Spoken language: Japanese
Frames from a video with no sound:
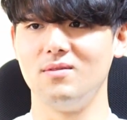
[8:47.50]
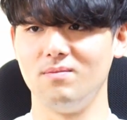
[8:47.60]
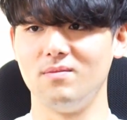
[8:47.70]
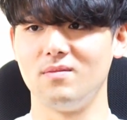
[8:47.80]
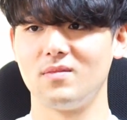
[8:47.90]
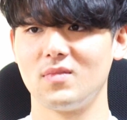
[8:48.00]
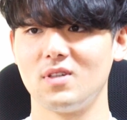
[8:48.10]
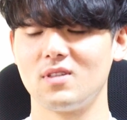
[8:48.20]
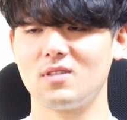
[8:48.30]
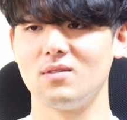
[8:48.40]
うん
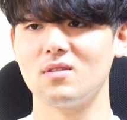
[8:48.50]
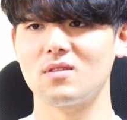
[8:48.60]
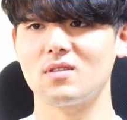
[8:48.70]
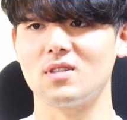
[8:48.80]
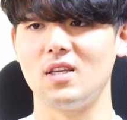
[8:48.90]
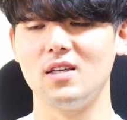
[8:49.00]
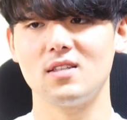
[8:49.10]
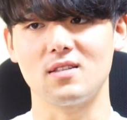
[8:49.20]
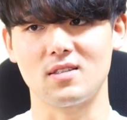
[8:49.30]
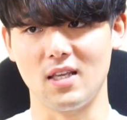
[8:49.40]
その
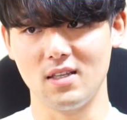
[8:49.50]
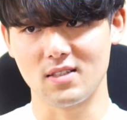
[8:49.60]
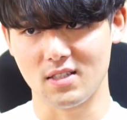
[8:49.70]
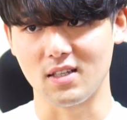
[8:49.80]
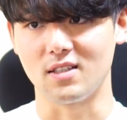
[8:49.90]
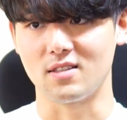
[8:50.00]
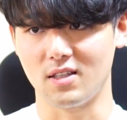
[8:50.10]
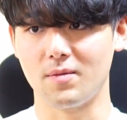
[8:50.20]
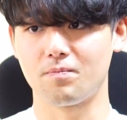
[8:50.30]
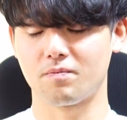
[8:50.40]
先生です
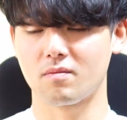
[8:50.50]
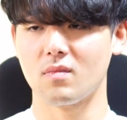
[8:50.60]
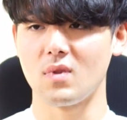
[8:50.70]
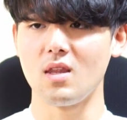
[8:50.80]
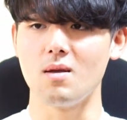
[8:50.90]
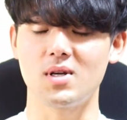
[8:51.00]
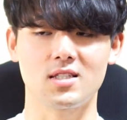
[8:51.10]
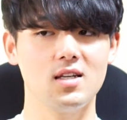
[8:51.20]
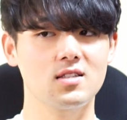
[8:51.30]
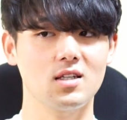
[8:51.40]
ね、ま
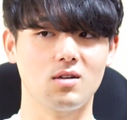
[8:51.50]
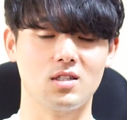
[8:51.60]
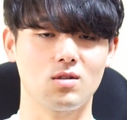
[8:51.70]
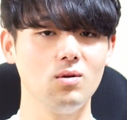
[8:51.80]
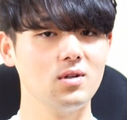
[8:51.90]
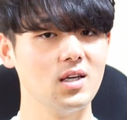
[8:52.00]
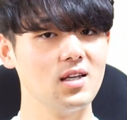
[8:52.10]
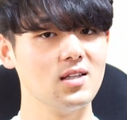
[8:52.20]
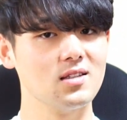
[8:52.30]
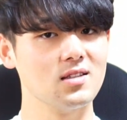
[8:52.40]
あ、先生というか尊
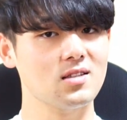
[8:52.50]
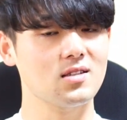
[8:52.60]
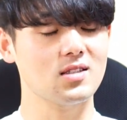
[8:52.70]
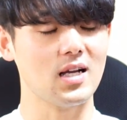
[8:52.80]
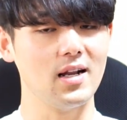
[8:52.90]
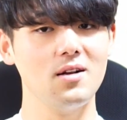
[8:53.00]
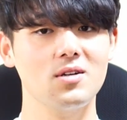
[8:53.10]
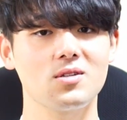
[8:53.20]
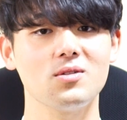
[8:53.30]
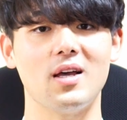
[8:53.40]
敬され
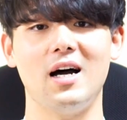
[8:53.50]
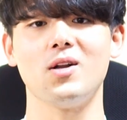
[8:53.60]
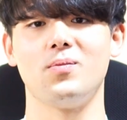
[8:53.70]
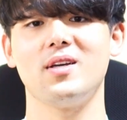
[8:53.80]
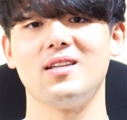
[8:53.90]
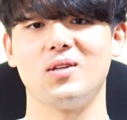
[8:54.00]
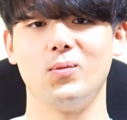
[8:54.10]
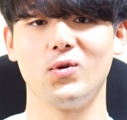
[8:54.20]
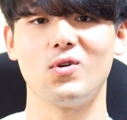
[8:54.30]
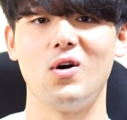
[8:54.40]
る人であるべきだ
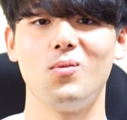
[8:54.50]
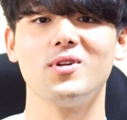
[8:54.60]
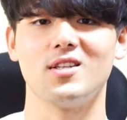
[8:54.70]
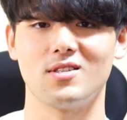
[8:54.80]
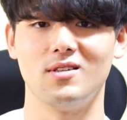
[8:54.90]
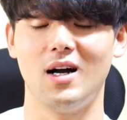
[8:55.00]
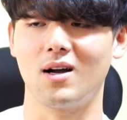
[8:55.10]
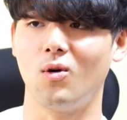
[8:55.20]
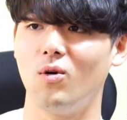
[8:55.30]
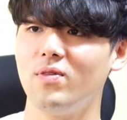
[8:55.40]
と僕は思うんですよ
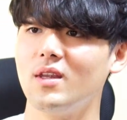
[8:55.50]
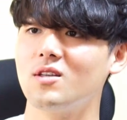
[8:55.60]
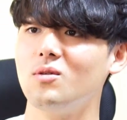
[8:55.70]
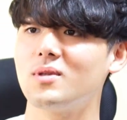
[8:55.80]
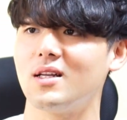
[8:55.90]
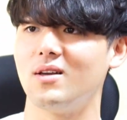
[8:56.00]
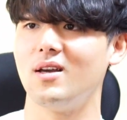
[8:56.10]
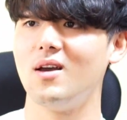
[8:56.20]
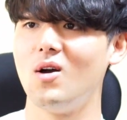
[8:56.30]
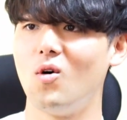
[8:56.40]
あこんな人みたい
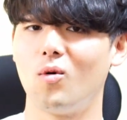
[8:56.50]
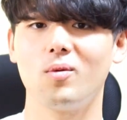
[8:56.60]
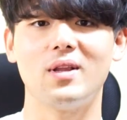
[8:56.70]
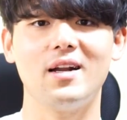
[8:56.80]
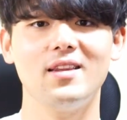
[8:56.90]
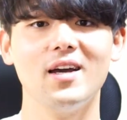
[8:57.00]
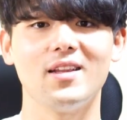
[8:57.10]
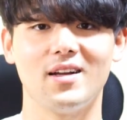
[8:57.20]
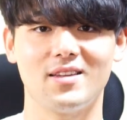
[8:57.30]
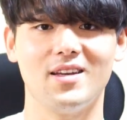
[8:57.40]
に俺もなりた
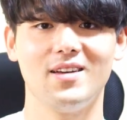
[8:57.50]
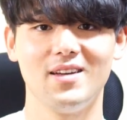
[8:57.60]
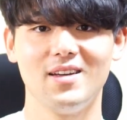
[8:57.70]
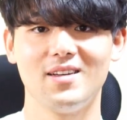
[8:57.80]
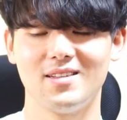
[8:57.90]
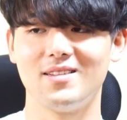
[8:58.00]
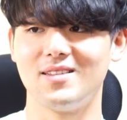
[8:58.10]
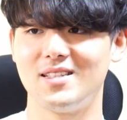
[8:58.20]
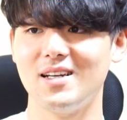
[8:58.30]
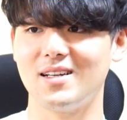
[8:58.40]
いなって
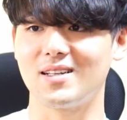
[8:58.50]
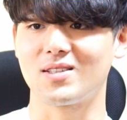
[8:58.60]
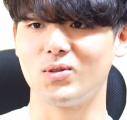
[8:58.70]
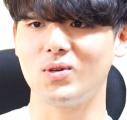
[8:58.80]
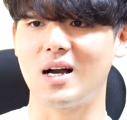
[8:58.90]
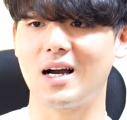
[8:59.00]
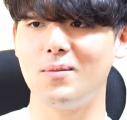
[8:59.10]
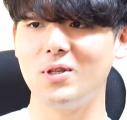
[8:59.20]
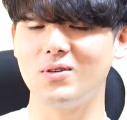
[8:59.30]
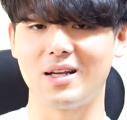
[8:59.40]
じゃあその
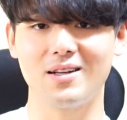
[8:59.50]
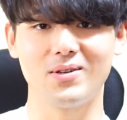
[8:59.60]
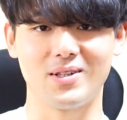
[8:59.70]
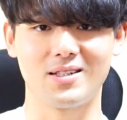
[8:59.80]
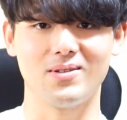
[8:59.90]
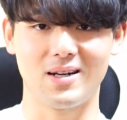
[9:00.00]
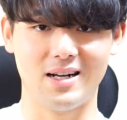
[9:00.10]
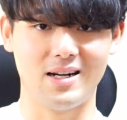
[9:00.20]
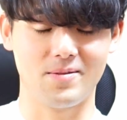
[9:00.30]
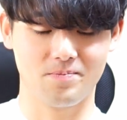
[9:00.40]
鏡となるような人
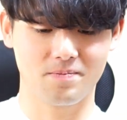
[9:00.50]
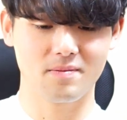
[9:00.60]
が